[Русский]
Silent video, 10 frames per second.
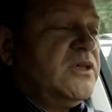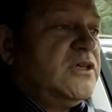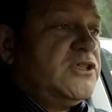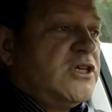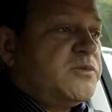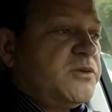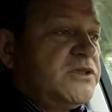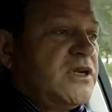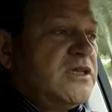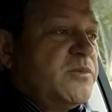И сейчас по
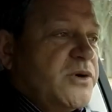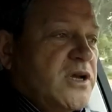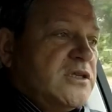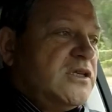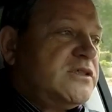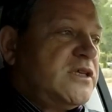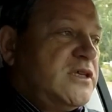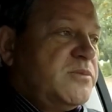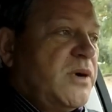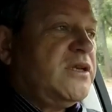стране прокатились
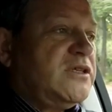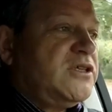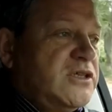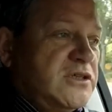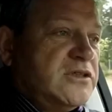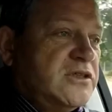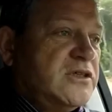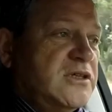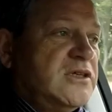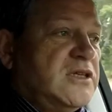такие маленькие
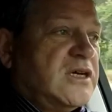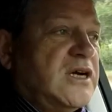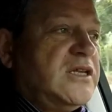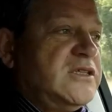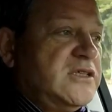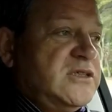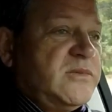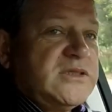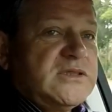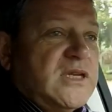локальные
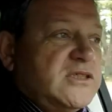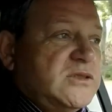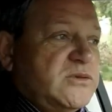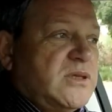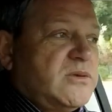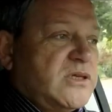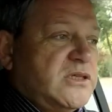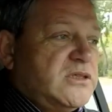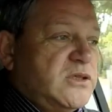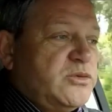демонстрации, вот там
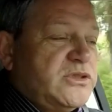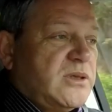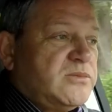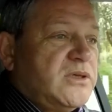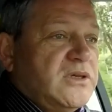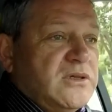какие-то люди там